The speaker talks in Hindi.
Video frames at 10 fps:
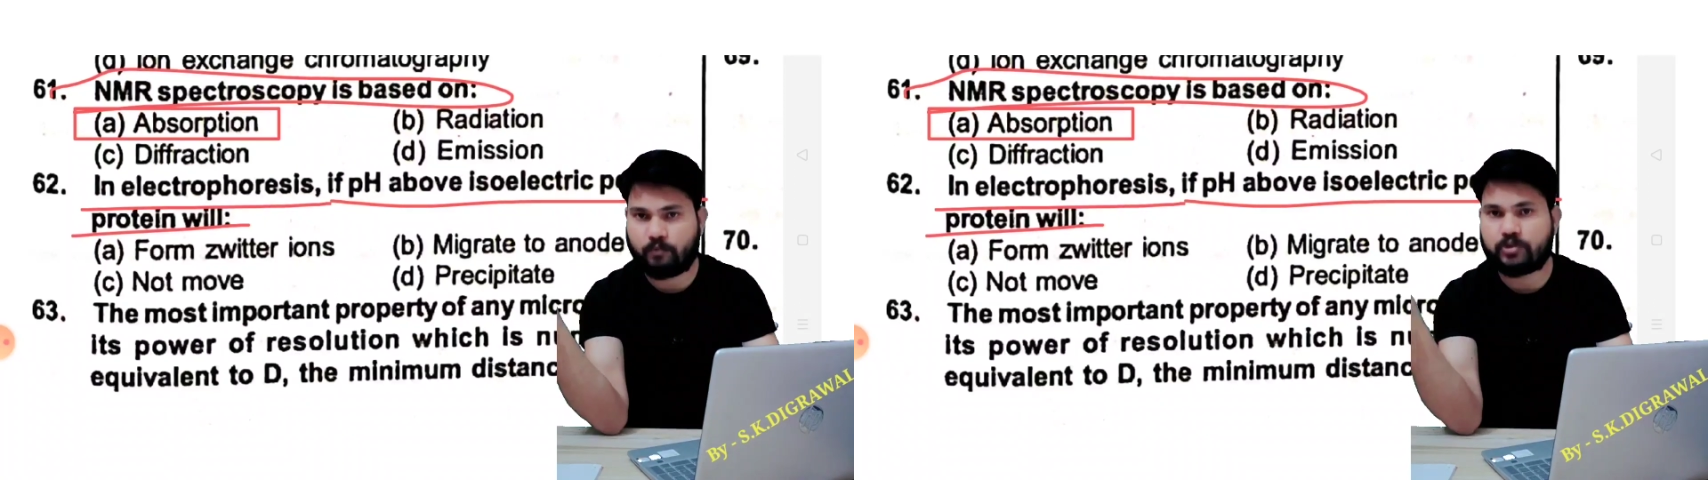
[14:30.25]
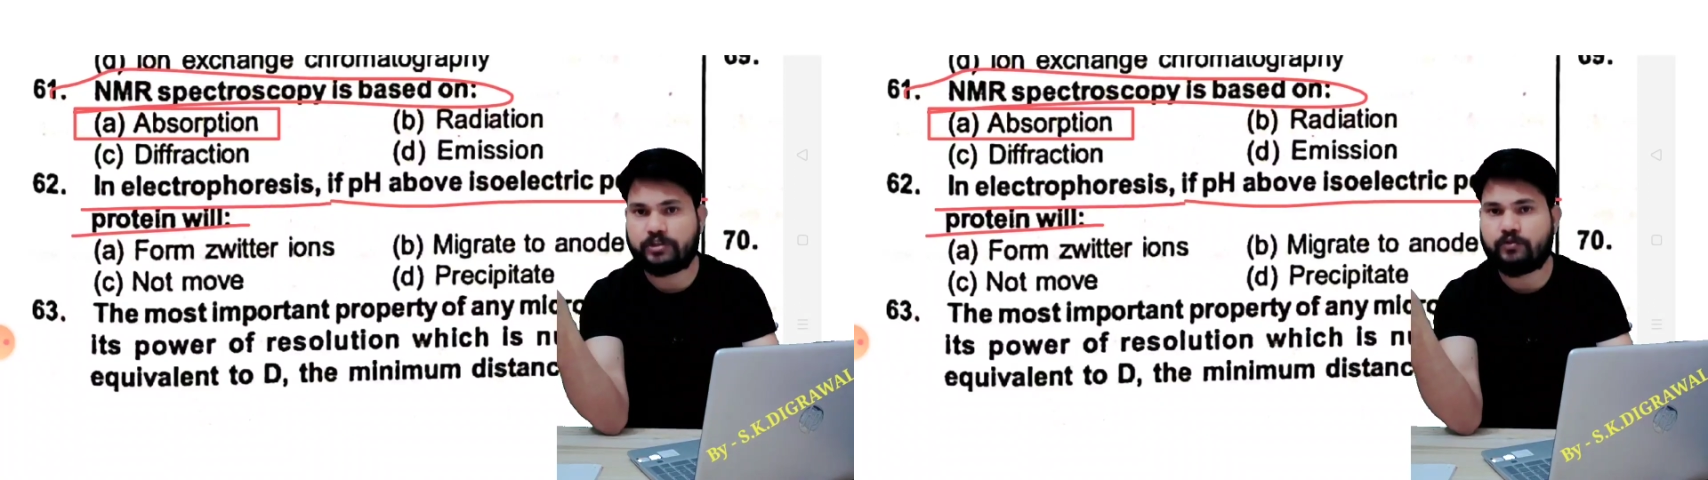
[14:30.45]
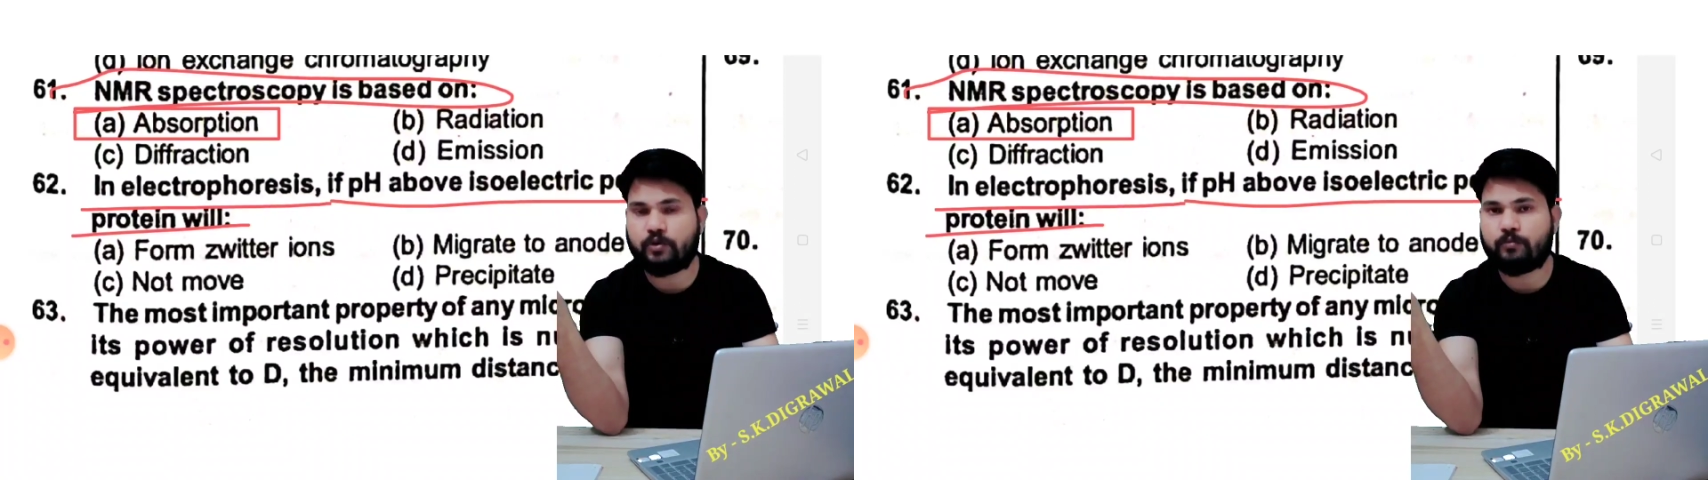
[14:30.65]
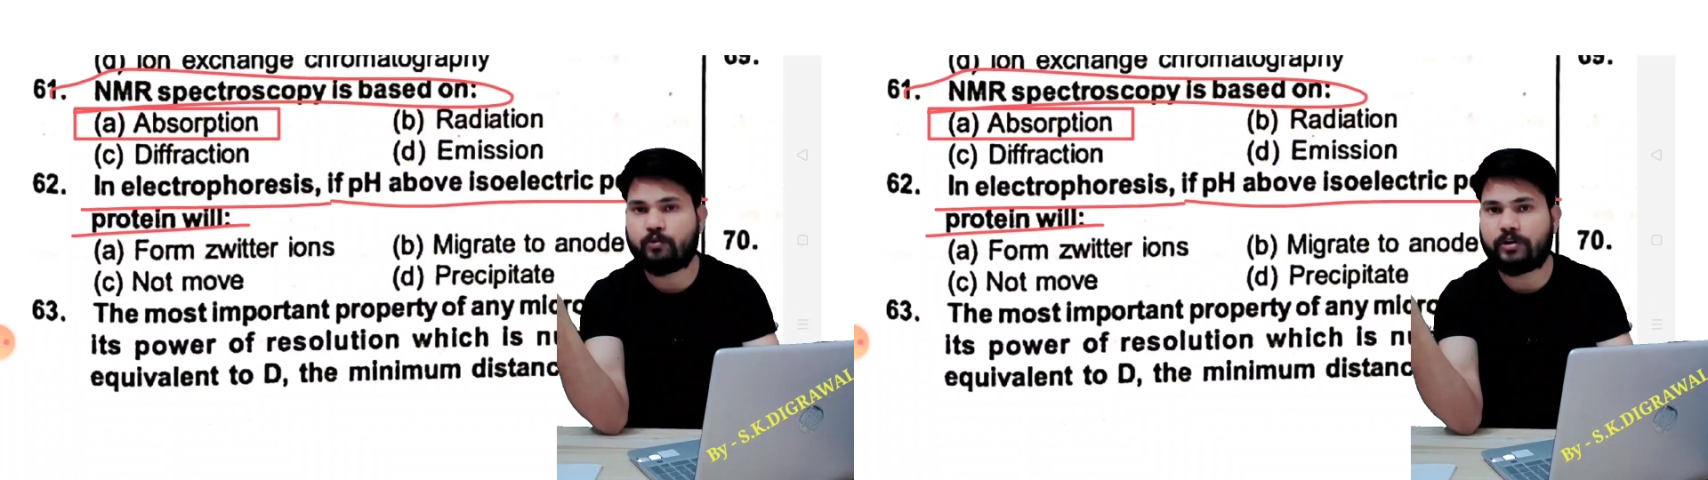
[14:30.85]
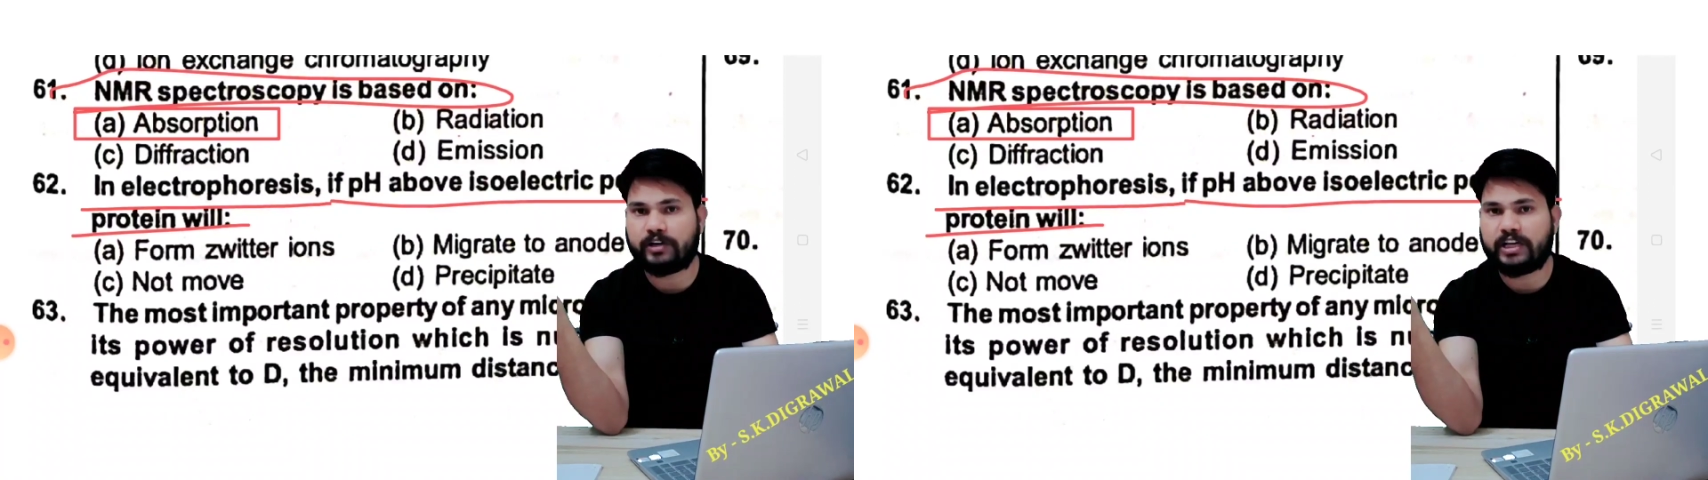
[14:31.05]
पॉजिटिव की ओर
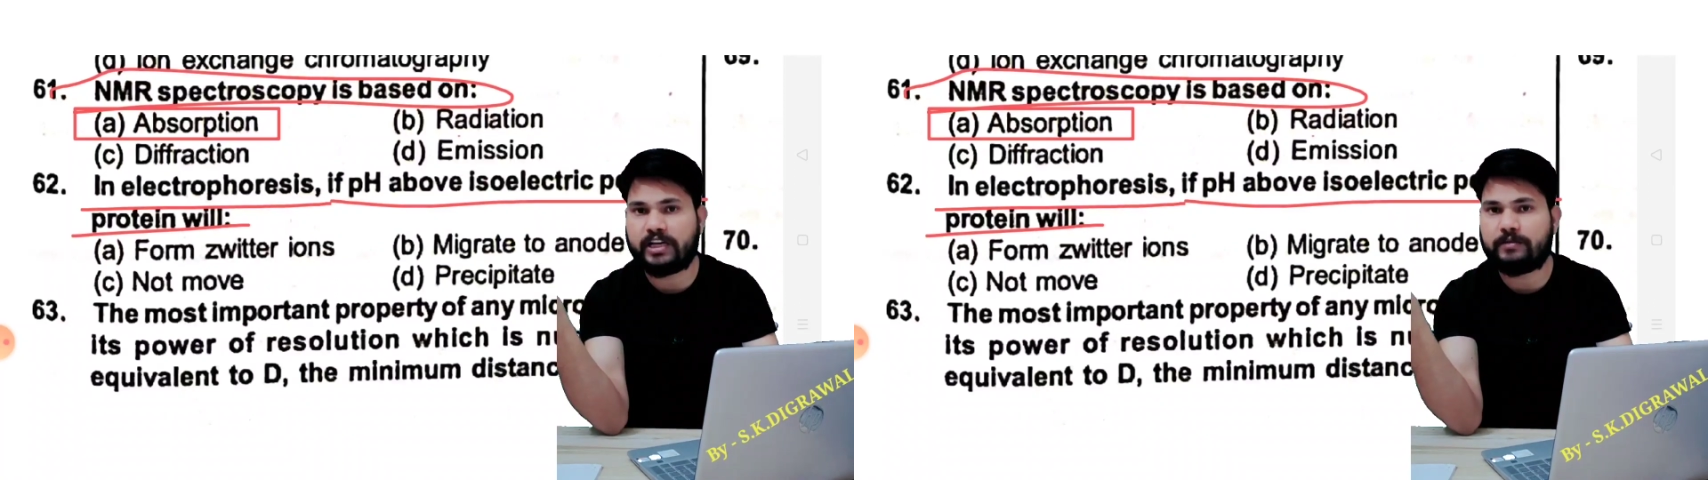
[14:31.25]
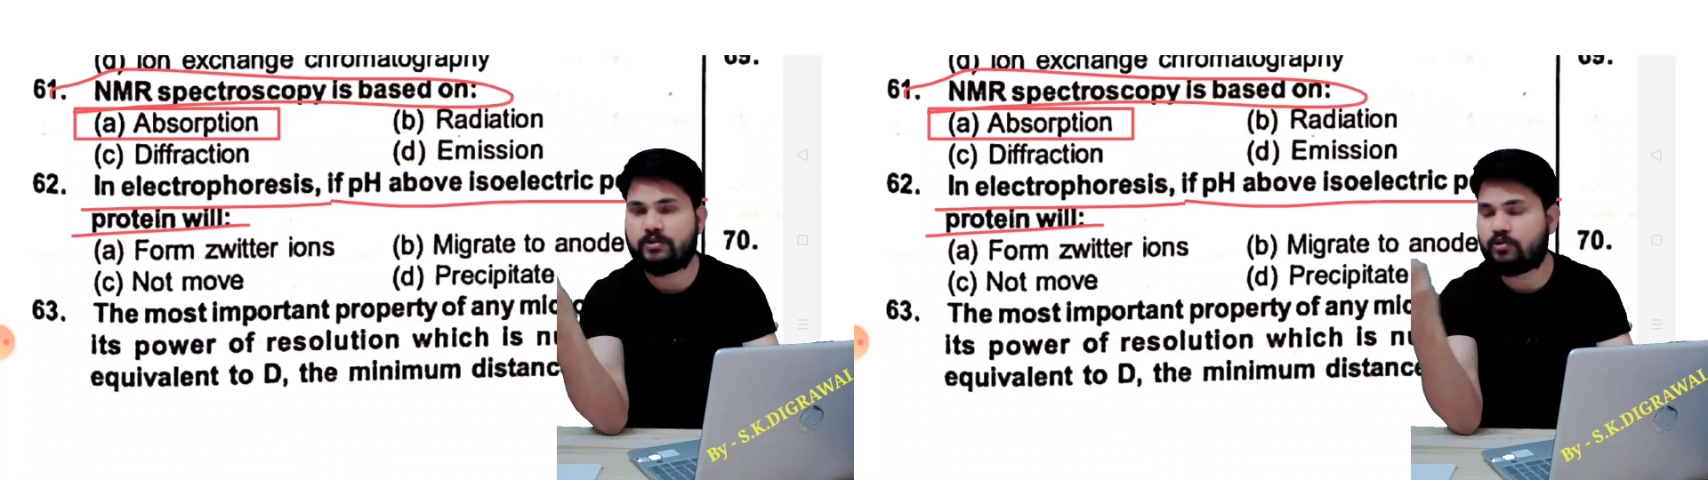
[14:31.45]
मूव करेगी